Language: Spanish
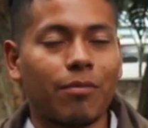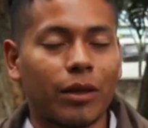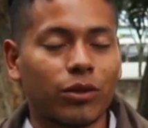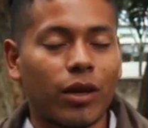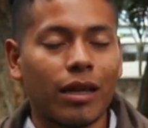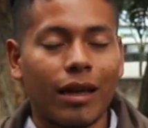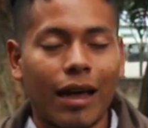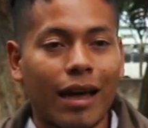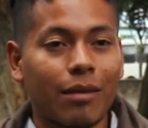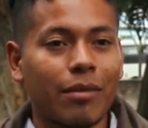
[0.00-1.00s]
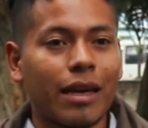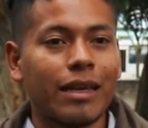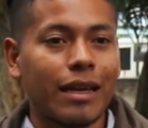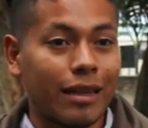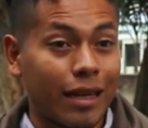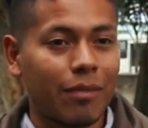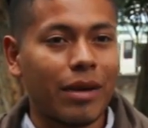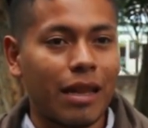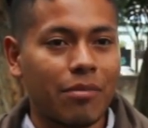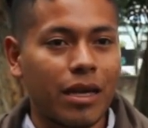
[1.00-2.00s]
empezó a, darme y a
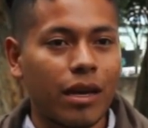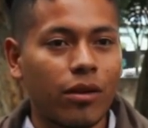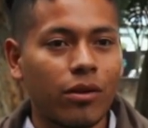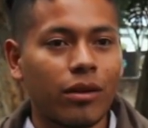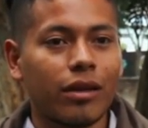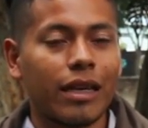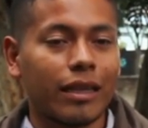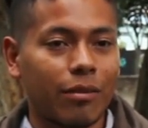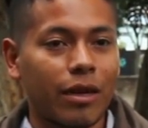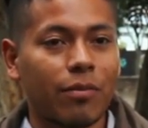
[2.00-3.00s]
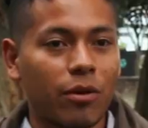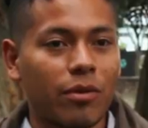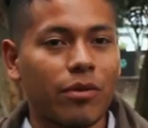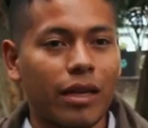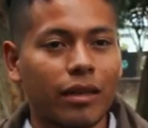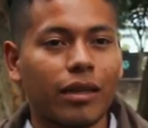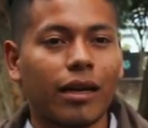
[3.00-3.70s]
llenarme de miedo y a temer por mi vida en